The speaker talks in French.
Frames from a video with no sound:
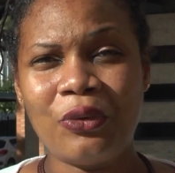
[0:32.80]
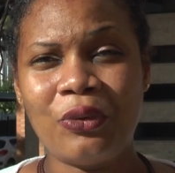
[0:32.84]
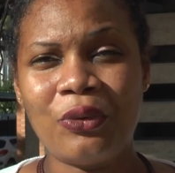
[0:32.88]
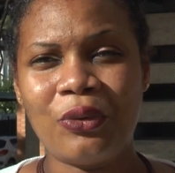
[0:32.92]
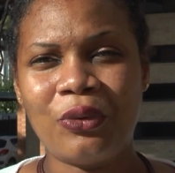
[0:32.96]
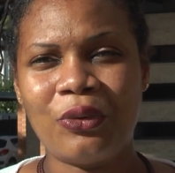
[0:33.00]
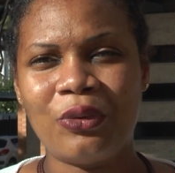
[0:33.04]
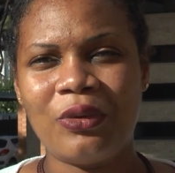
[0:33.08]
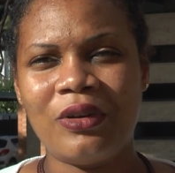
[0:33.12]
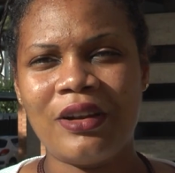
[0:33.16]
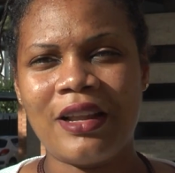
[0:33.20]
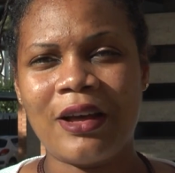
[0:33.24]

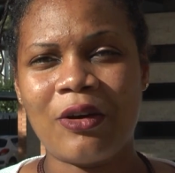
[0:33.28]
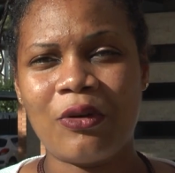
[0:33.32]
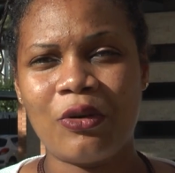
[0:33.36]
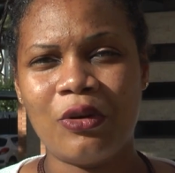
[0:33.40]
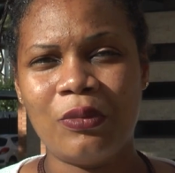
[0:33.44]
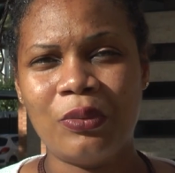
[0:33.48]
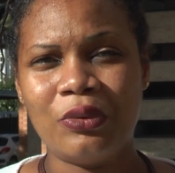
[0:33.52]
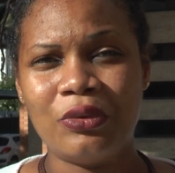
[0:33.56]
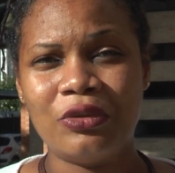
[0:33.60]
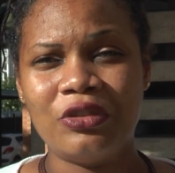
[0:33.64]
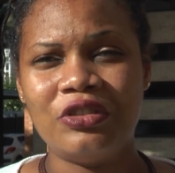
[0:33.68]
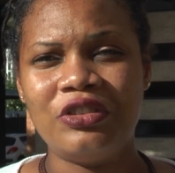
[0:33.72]
On la
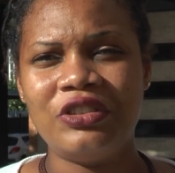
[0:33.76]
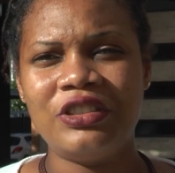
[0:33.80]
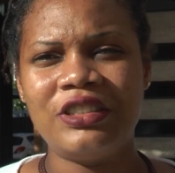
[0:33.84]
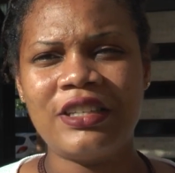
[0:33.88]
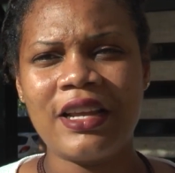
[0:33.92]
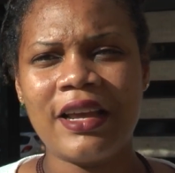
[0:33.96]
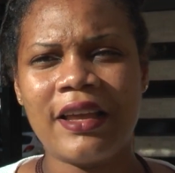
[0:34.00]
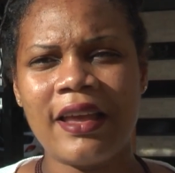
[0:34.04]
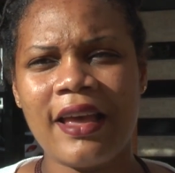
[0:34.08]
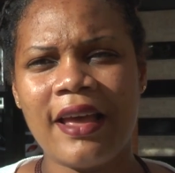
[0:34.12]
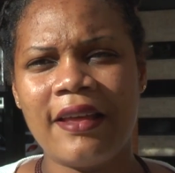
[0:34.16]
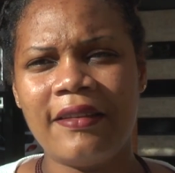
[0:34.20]
reproduit
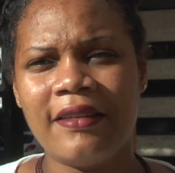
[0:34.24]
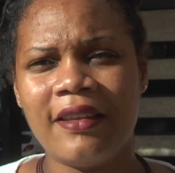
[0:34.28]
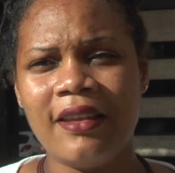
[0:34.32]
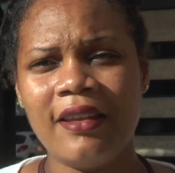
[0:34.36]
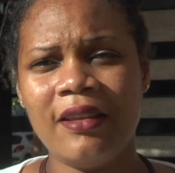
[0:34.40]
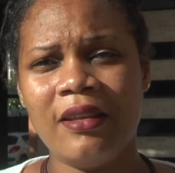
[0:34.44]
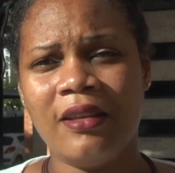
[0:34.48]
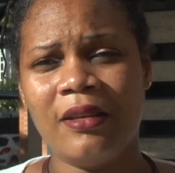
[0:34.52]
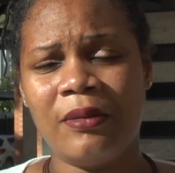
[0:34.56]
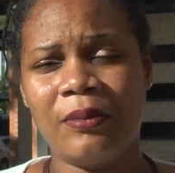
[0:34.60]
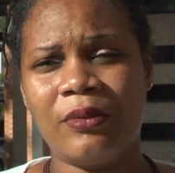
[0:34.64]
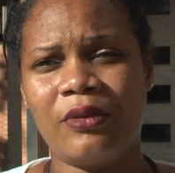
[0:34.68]
chaque
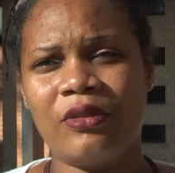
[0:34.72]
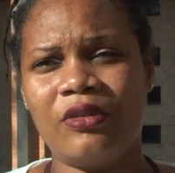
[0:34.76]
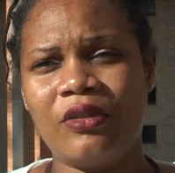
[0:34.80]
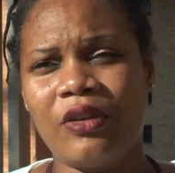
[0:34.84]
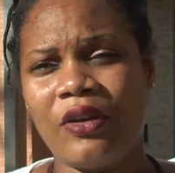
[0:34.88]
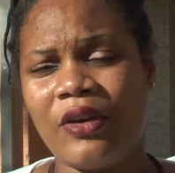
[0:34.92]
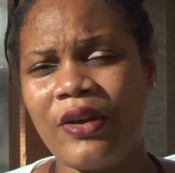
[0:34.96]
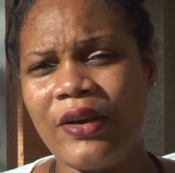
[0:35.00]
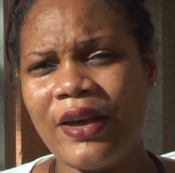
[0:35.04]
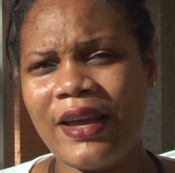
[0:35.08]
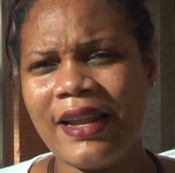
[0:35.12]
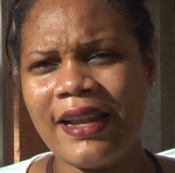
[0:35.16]
année parce
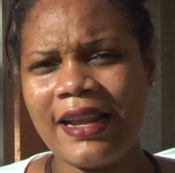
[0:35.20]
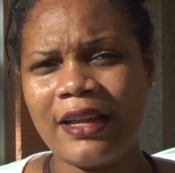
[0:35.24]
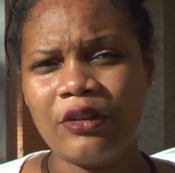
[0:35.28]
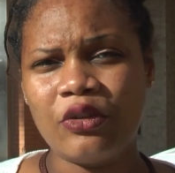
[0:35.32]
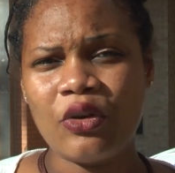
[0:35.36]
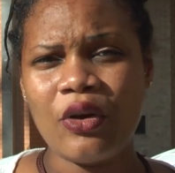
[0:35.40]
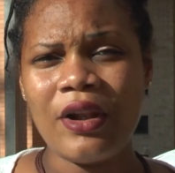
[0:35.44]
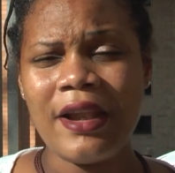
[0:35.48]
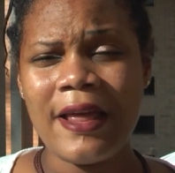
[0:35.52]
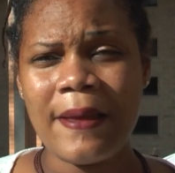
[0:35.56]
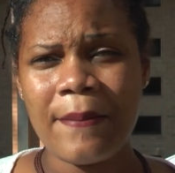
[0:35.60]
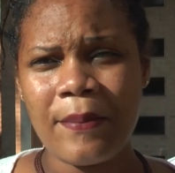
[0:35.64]
qu'elle a
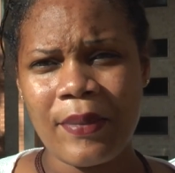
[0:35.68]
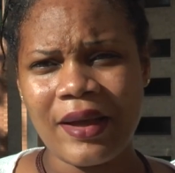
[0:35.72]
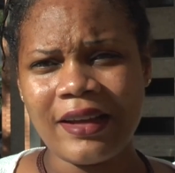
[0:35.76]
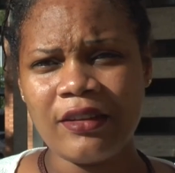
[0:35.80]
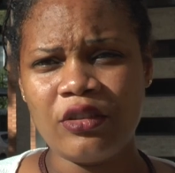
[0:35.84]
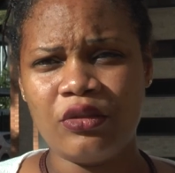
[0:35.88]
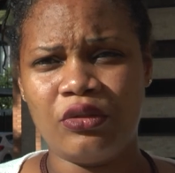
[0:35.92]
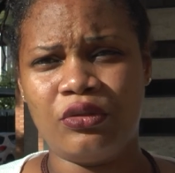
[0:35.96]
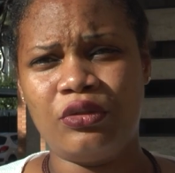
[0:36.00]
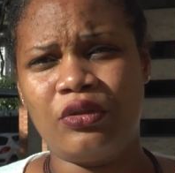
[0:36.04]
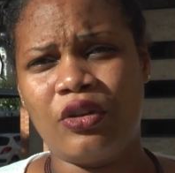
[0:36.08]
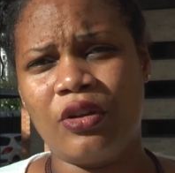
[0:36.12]
de
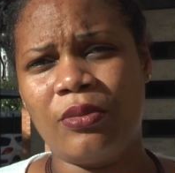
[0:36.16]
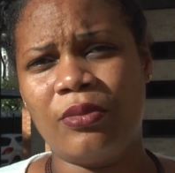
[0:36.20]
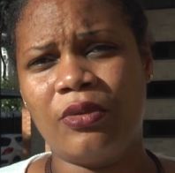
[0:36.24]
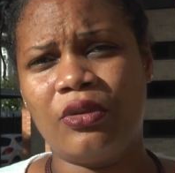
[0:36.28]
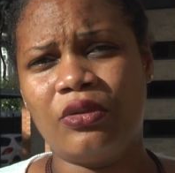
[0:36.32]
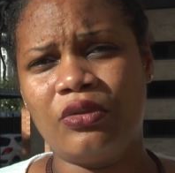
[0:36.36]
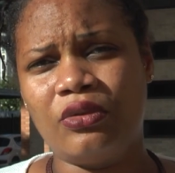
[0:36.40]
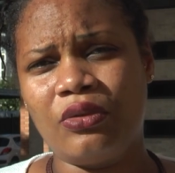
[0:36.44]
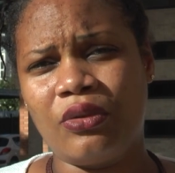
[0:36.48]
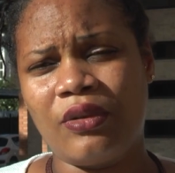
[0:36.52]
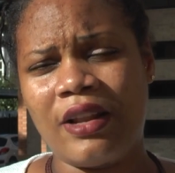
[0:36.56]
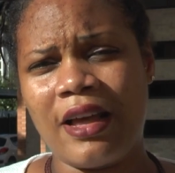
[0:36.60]
l'impact
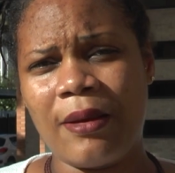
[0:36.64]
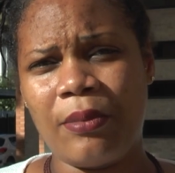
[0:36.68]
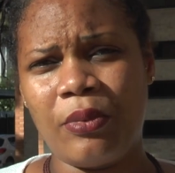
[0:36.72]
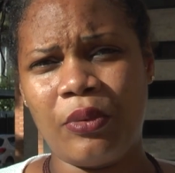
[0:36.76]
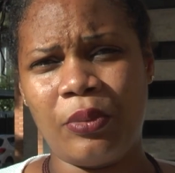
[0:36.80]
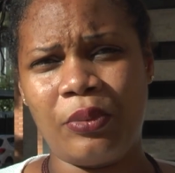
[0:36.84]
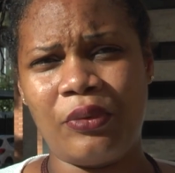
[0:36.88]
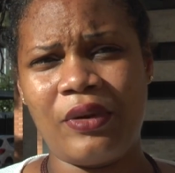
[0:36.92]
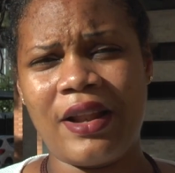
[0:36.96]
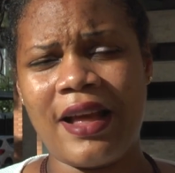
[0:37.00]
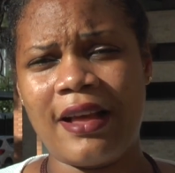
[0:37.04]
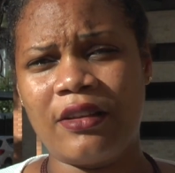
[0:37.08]
justement sur la
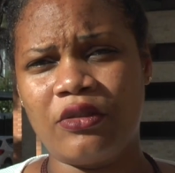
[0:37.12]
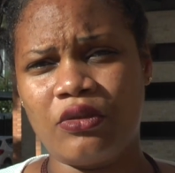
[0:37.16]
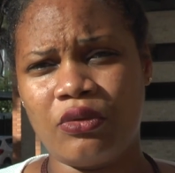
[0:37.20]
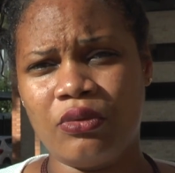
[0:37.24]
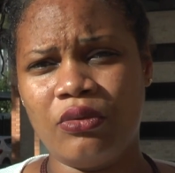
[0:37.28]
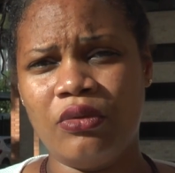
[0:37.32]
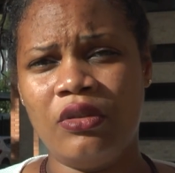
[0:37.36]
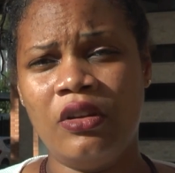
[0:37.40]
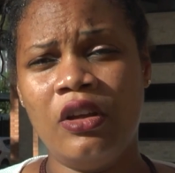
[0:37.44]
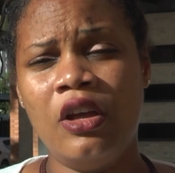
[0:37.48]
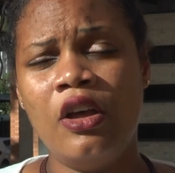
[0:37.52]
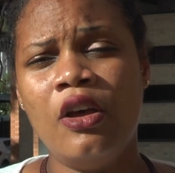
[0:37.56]

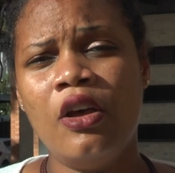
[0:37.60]
population,